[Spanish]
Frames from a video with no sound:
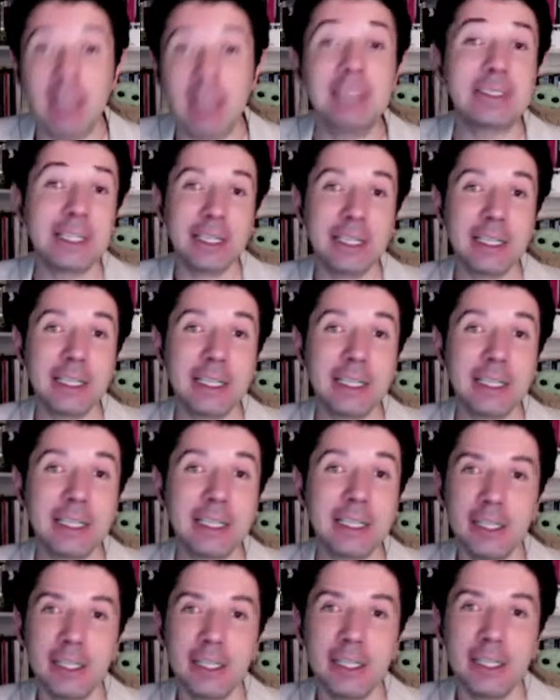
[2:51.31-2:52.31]

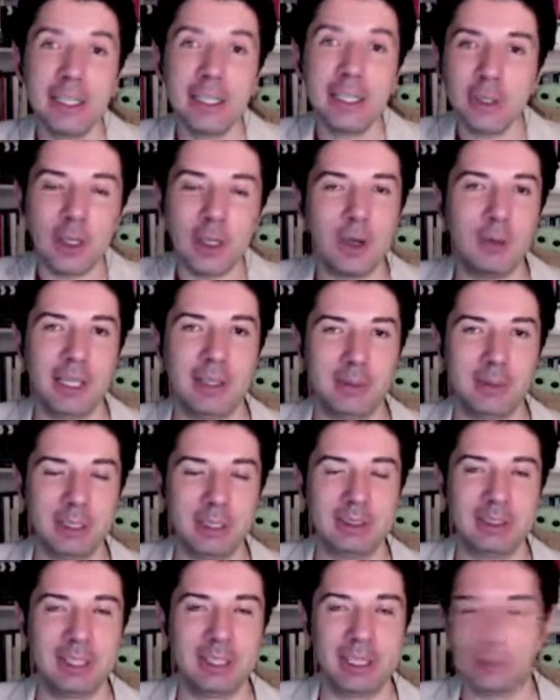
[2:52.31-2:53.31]
escrito de
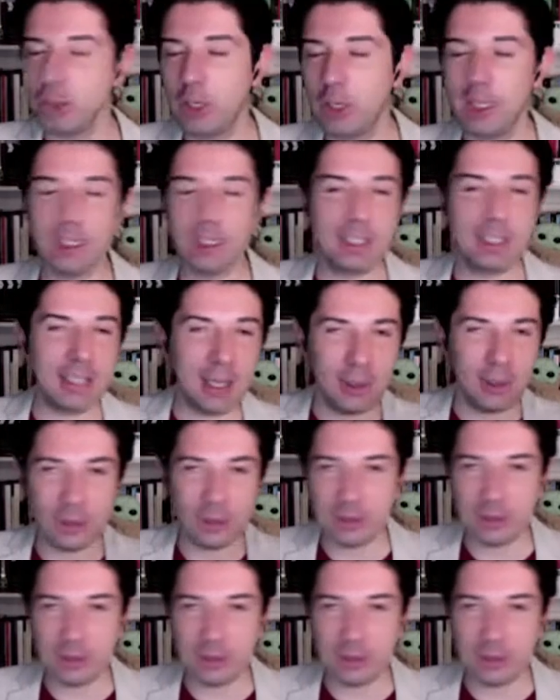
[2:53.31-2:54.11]
comedias románticas.